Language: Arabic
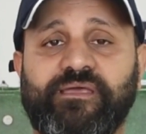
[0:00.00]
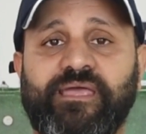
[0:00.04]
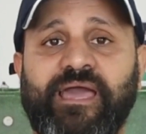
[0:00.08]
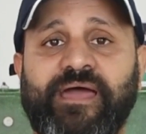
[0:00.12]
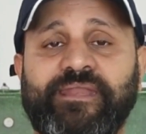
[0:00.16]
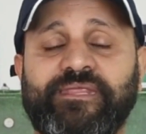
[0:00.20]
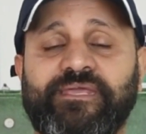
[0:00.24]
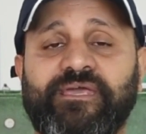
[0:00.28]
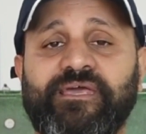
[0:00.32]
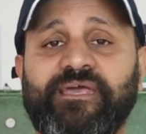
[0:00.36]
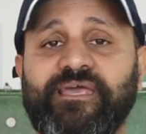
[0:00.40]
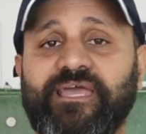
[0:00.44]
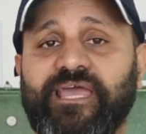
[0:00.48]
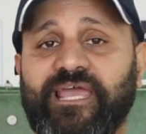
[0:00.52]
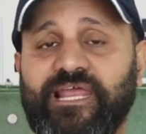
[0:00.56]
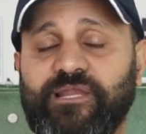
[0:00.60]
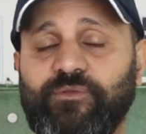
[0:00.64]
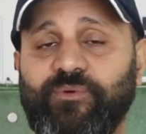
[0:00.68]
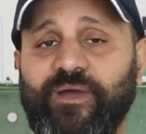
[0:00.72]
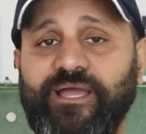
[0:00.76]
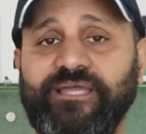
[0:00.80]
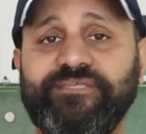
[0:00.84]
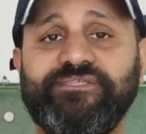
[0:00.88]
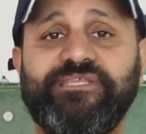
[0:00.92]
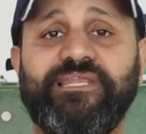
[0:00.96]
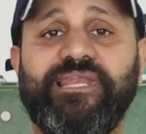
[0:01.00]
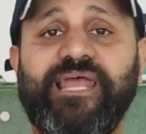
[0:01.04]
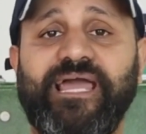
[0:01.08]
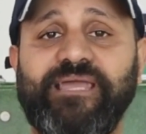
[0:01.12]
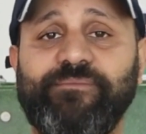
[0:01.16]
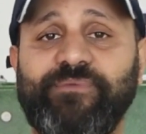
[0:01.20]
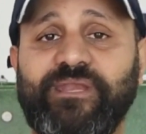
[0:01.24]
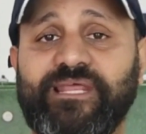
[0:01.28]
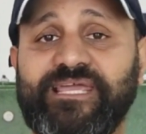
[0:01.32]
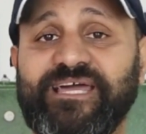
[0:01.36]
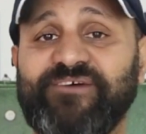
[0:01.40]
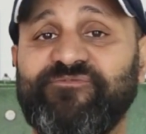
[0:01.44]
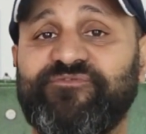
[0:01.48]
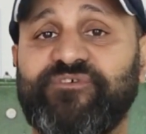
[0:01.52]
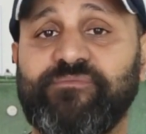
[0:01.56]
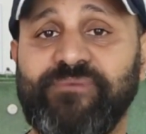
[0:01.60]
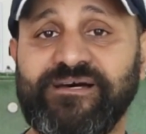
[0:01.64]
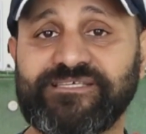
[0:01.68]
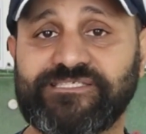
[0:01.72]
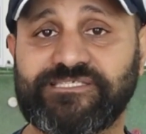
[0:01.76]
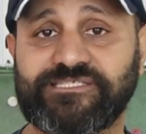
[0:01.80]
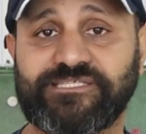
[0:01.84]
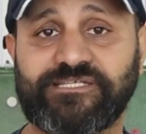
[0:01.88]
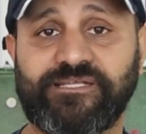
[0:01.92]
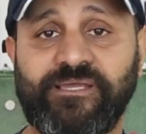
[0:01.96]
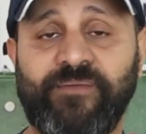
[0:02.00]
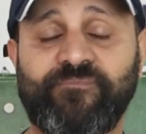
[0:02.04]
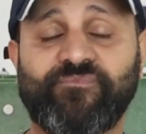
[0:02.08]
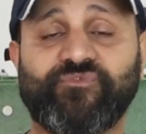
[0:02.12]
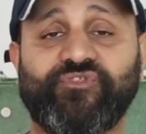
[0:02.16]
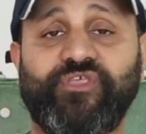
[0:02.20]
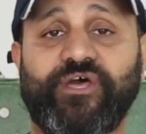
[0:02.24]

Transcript: يعني الوحيد اللعيب اللي كان في مصر